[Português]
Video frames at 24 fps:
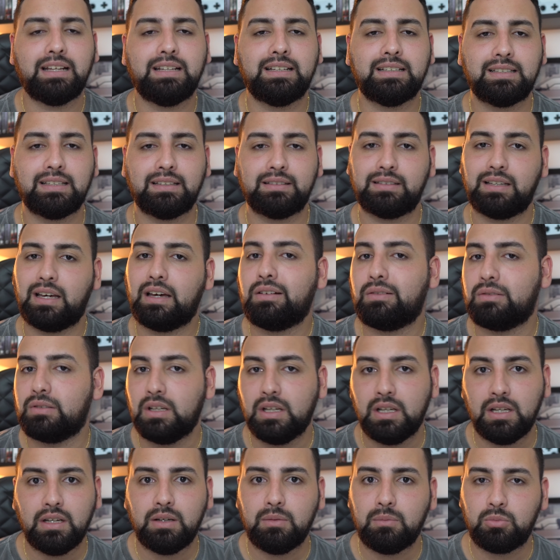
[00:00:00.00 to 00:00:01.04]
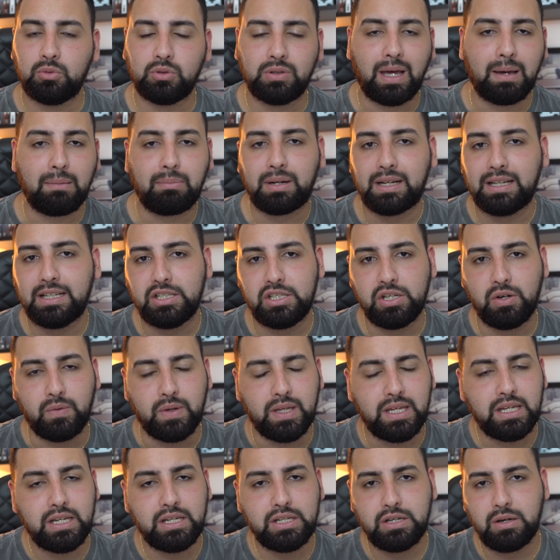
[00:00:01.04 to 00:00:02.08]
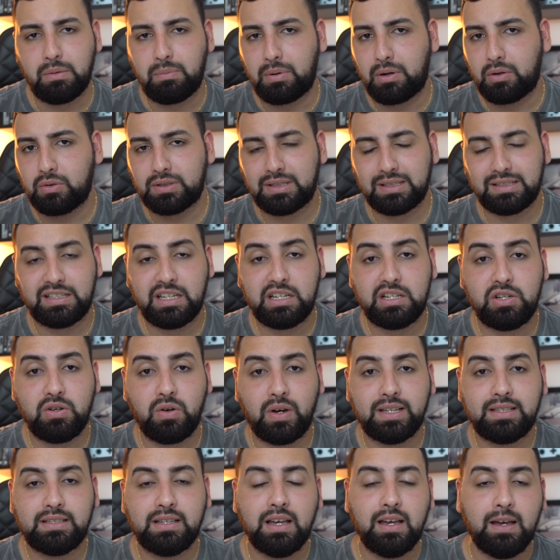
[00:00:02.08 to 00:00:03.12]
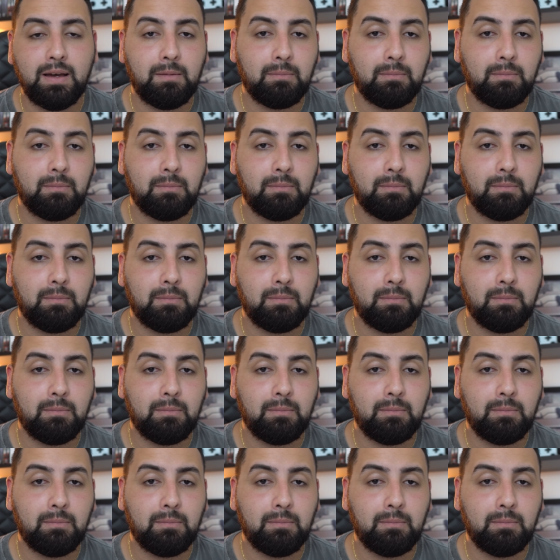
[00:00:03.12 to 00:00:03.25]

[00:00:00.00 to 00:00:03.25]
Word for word: É necessário mudar para a região Índia, para outras regiões,